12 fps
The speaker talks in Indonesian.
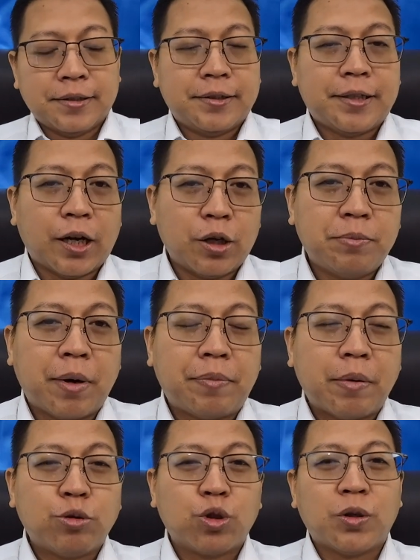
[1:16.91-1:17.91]
Shalom
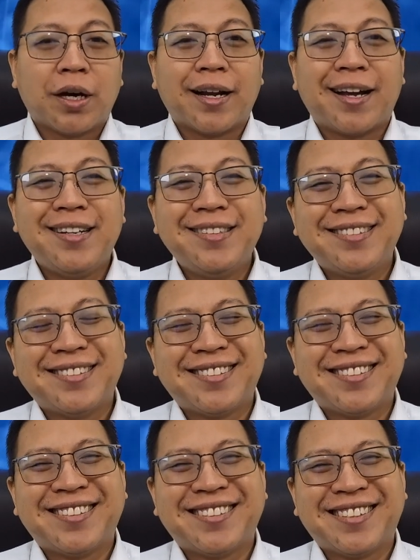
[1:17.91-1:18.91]
Bapak Ibu Saudara,
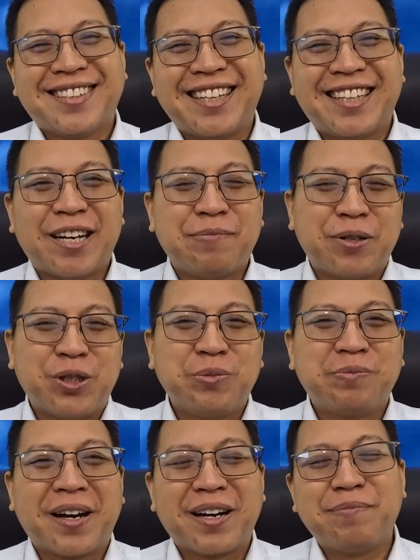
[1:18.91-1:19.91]
kita
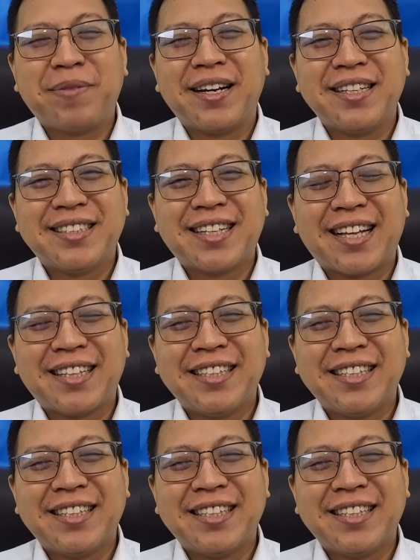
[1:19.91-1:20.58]
berjumpa kembali saat